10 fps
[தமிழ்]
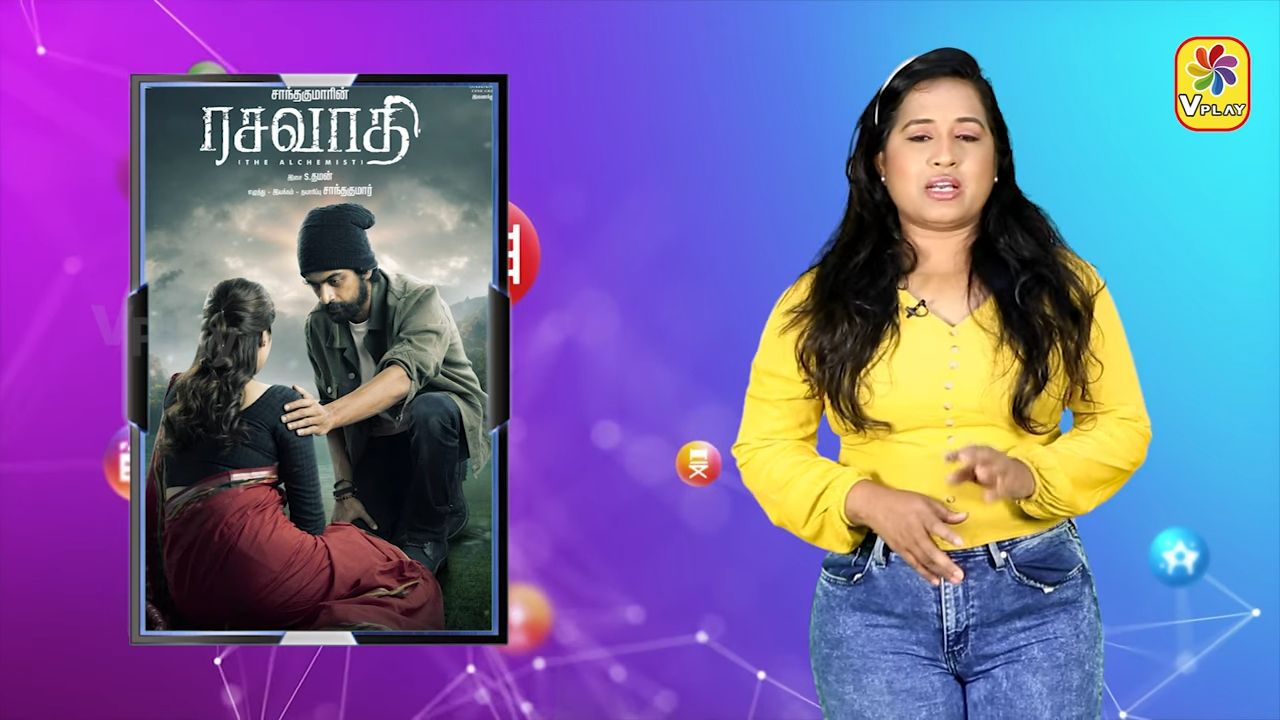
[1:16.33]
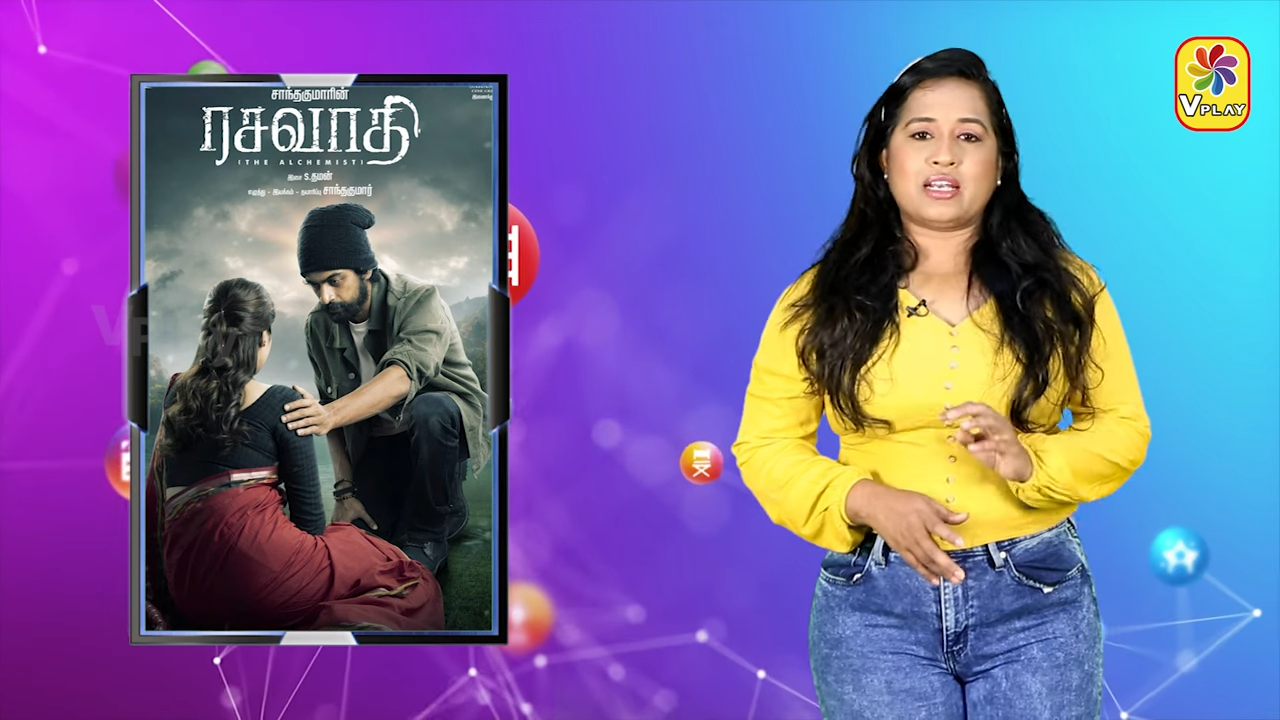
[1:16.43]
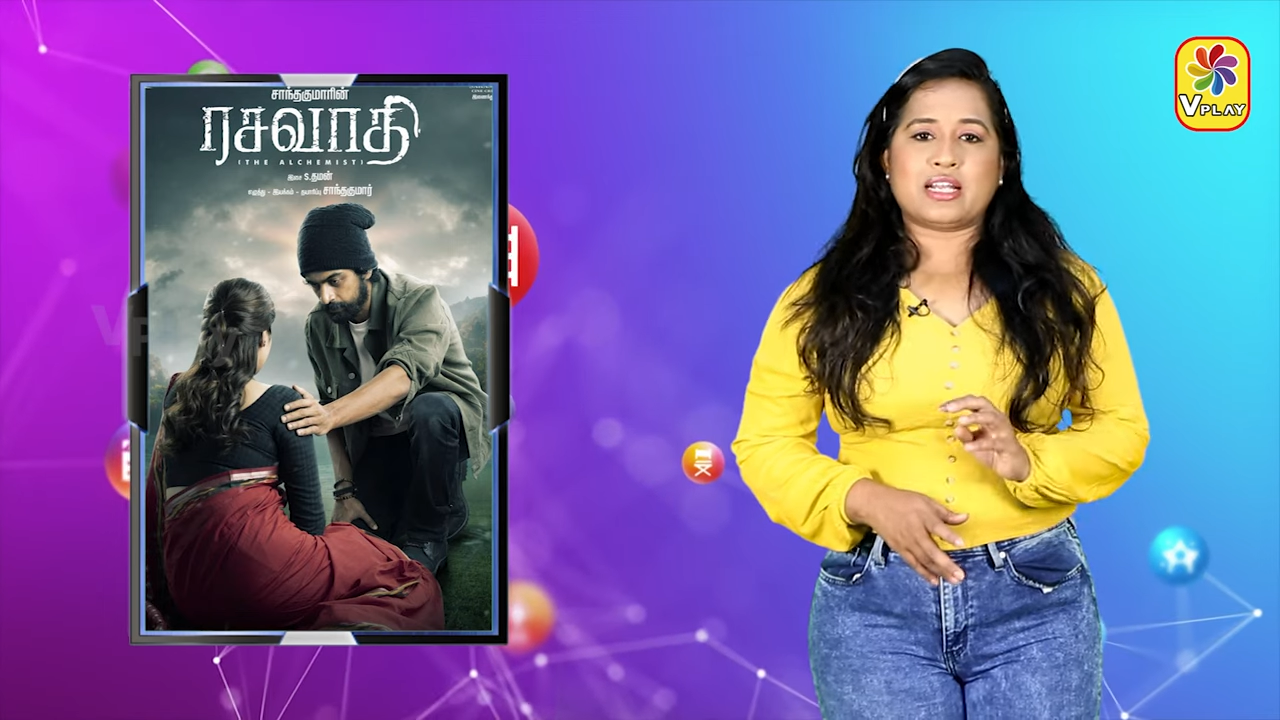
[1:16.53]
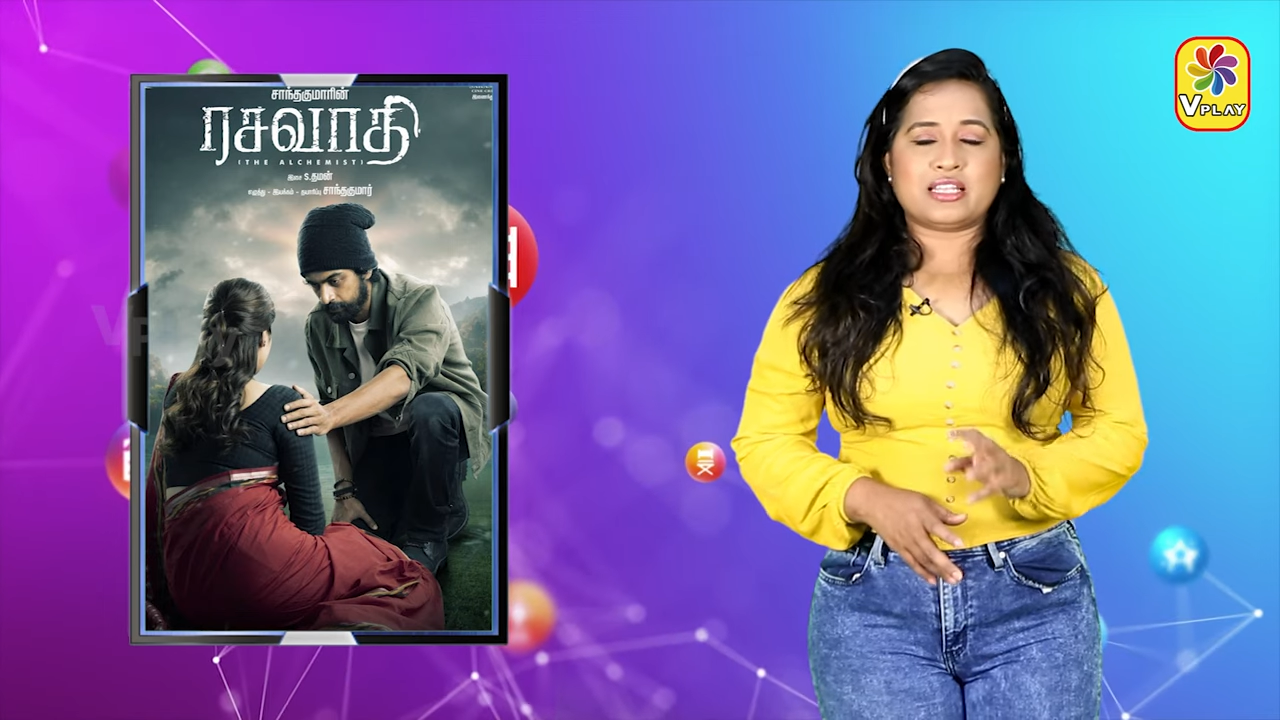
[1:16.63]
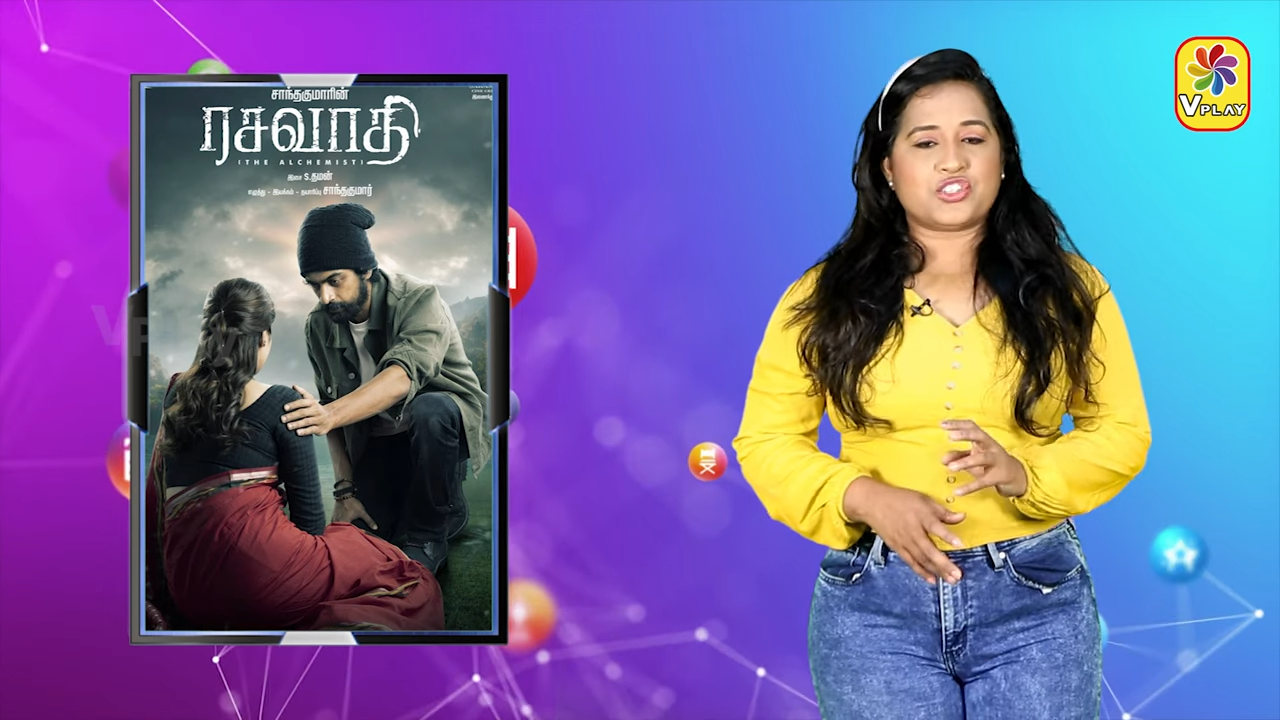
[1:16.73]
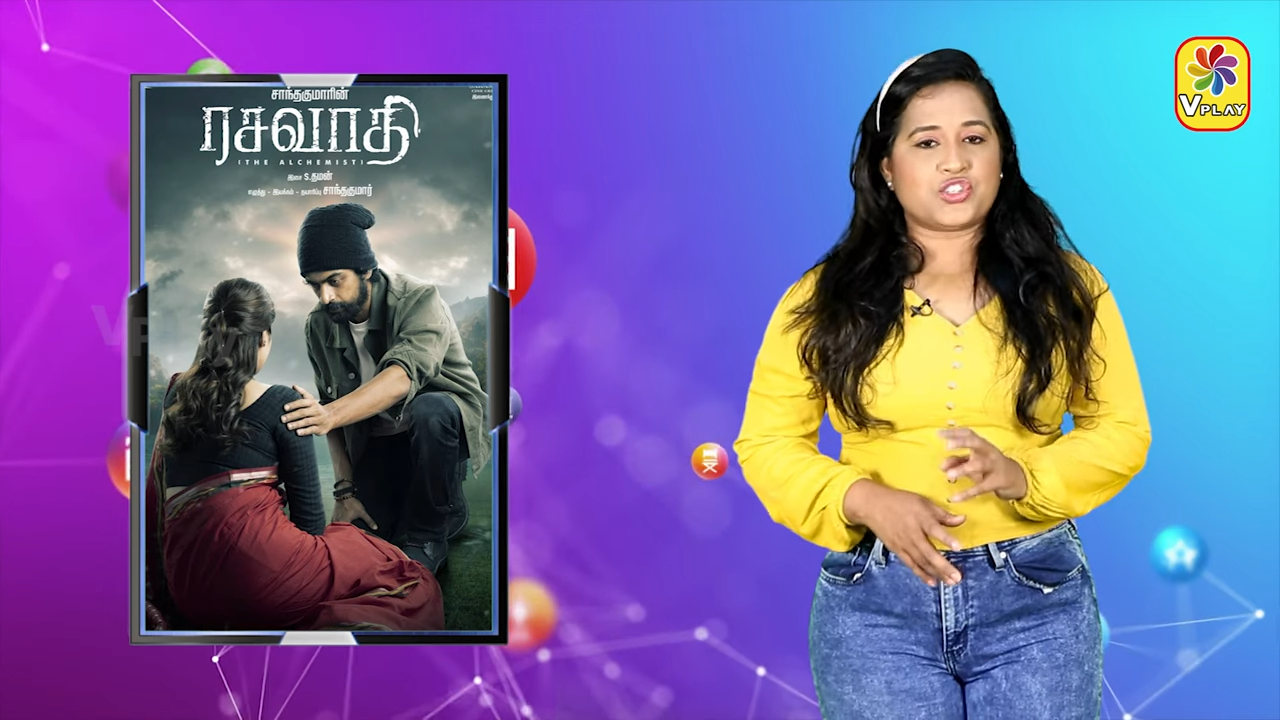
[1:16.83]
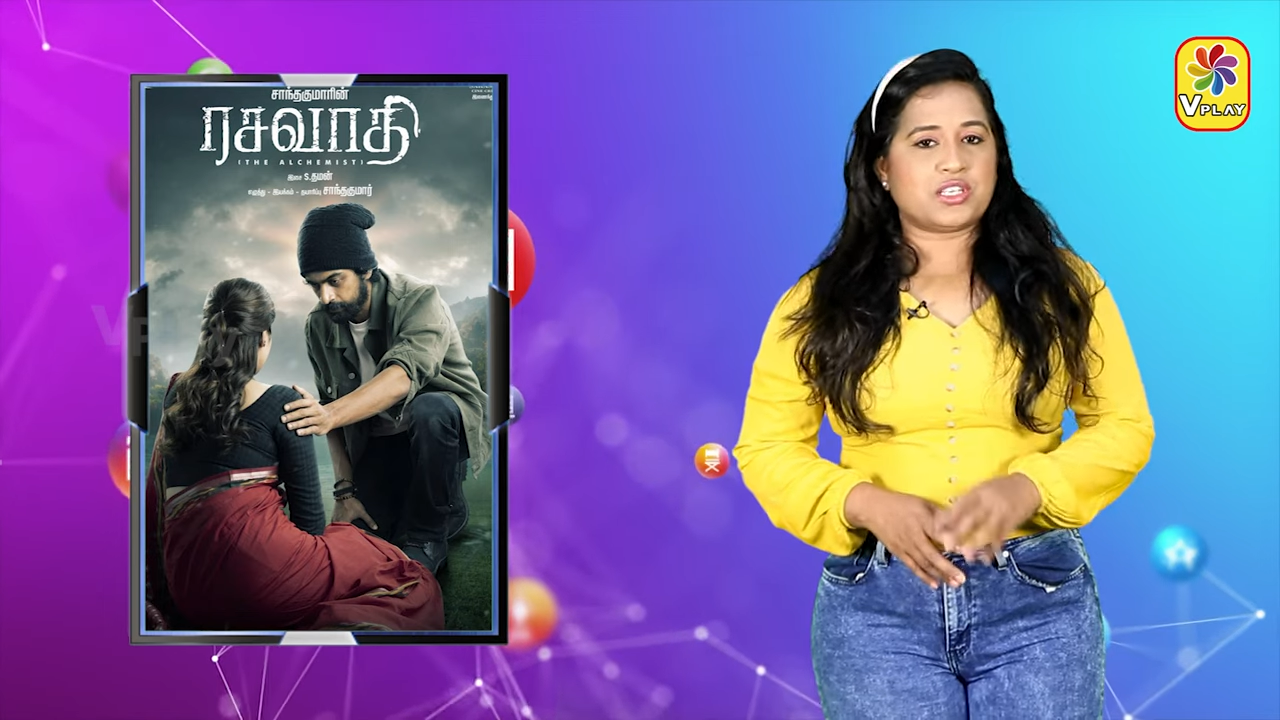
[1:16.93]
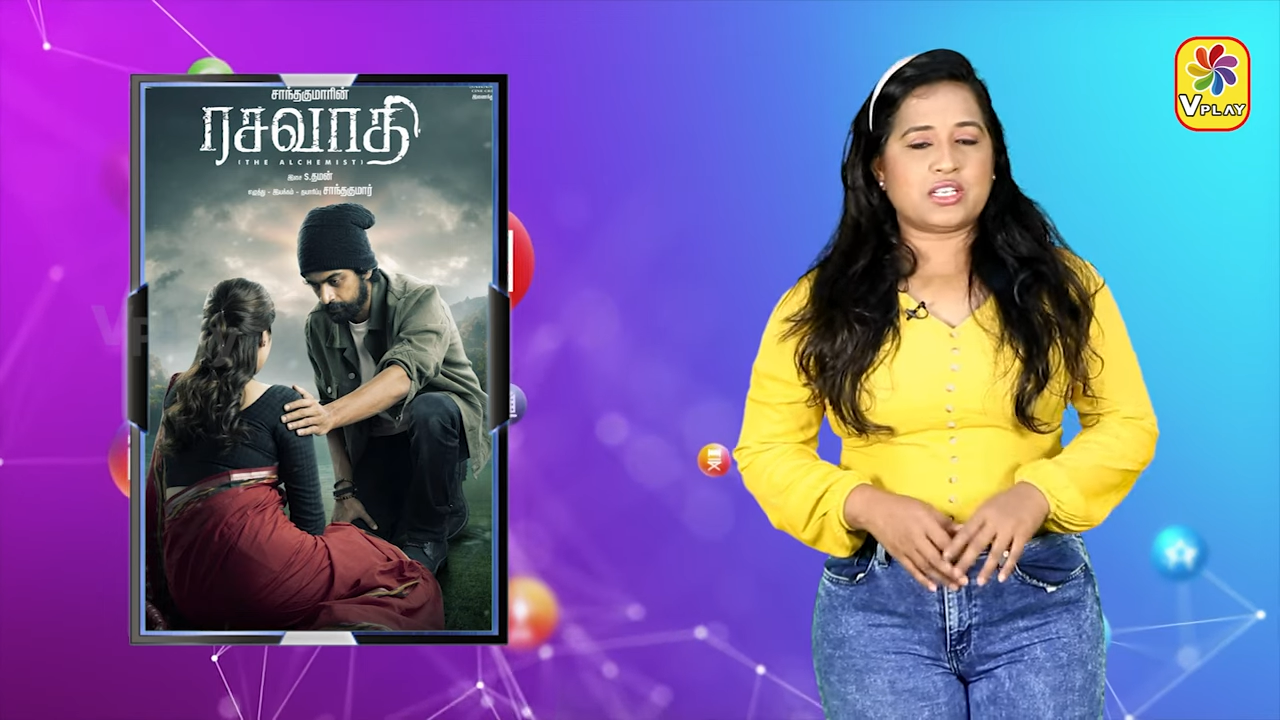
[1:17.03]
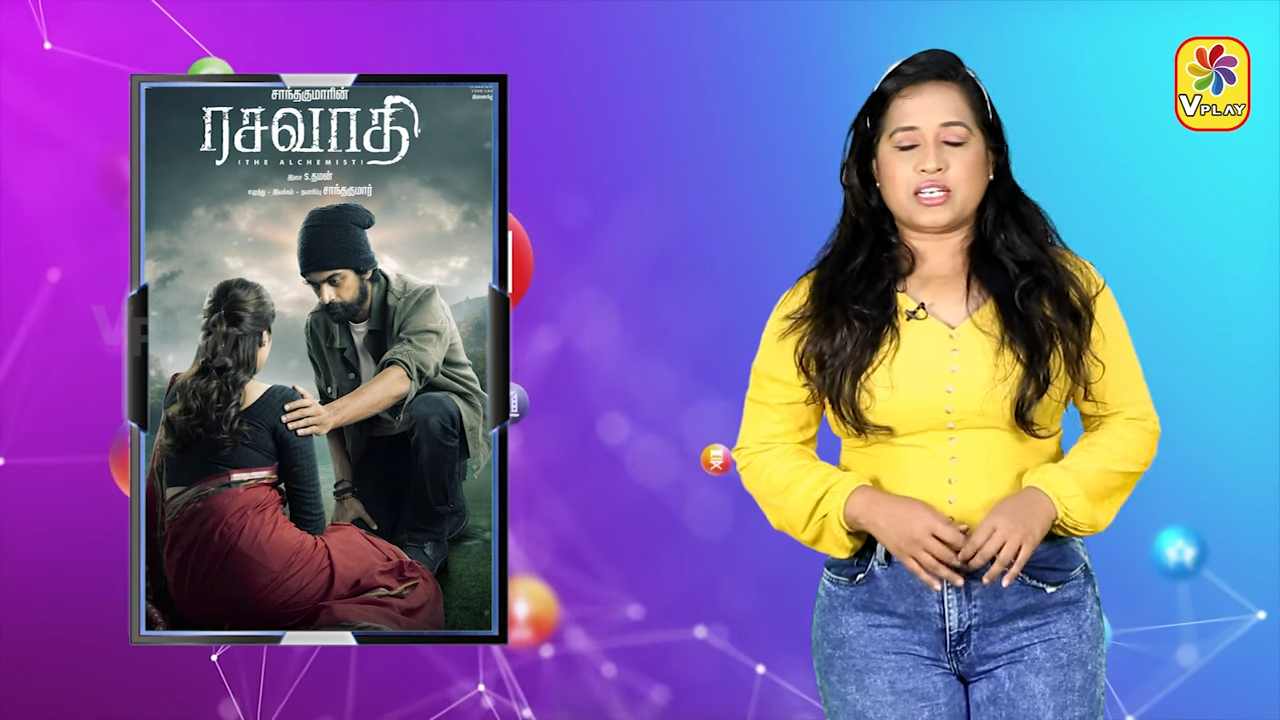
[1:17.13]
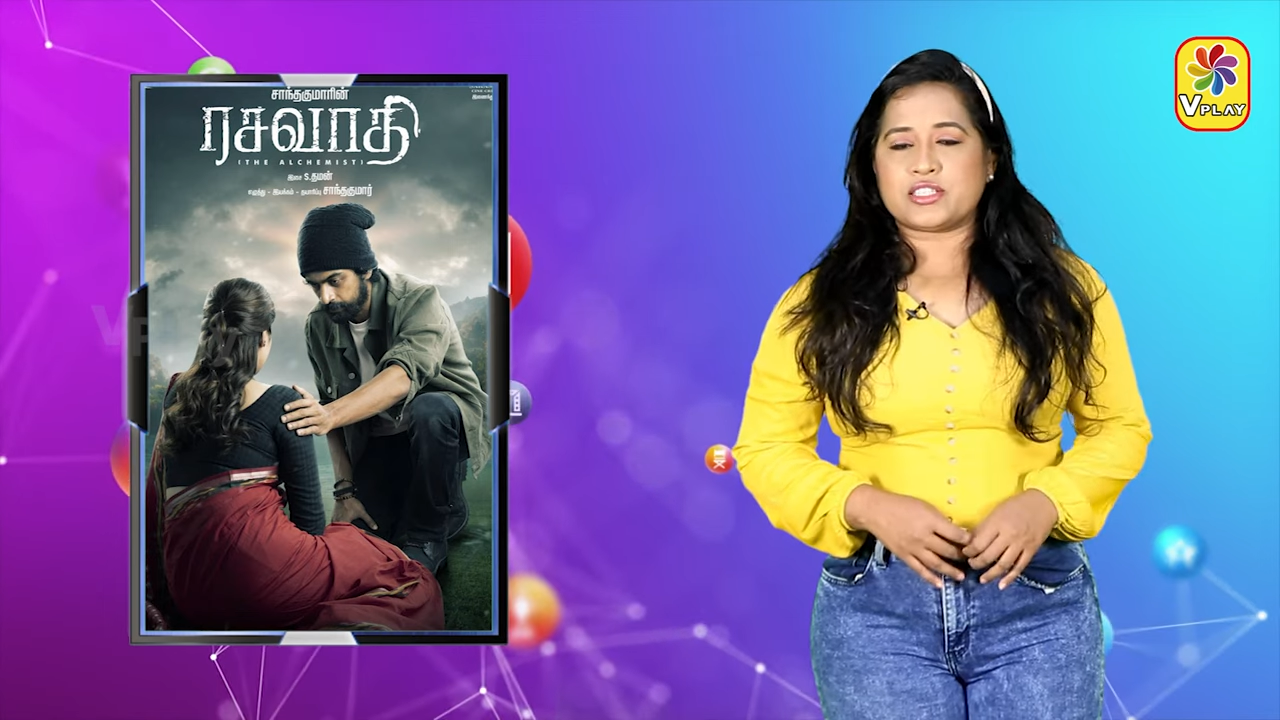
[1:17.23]
அண்ட் அந்த
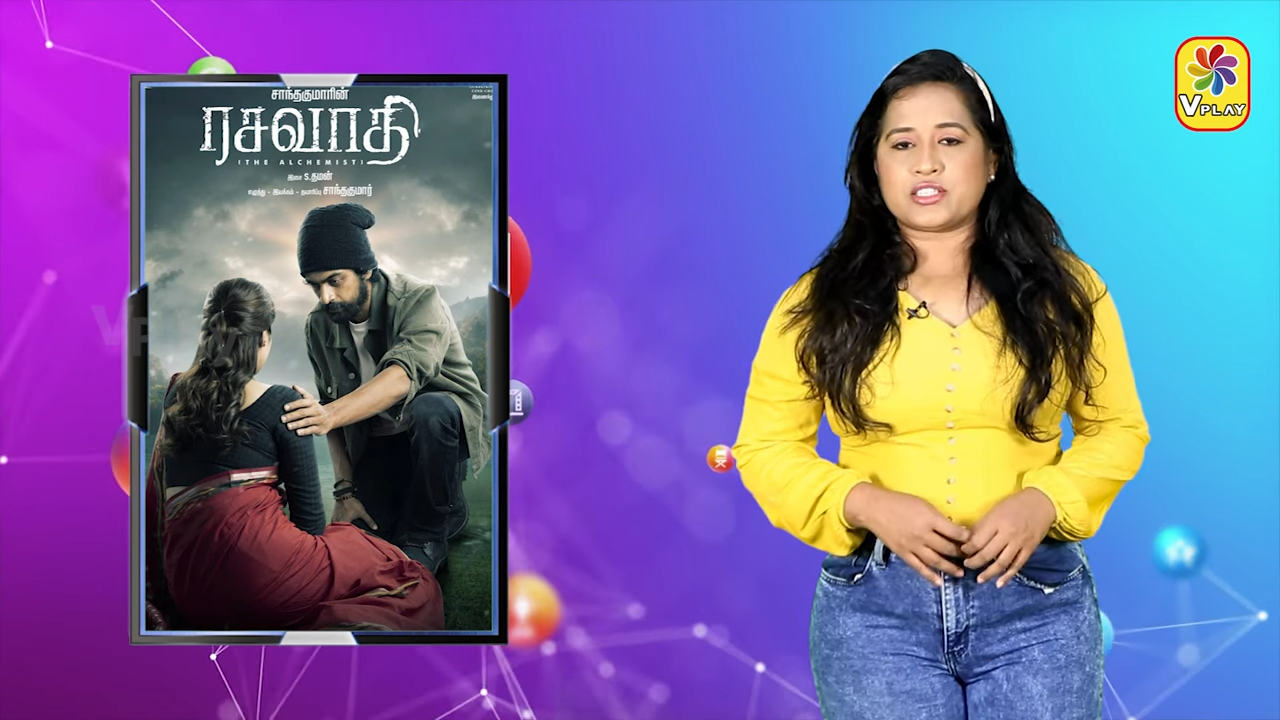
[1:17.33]
ஜேர்னரில்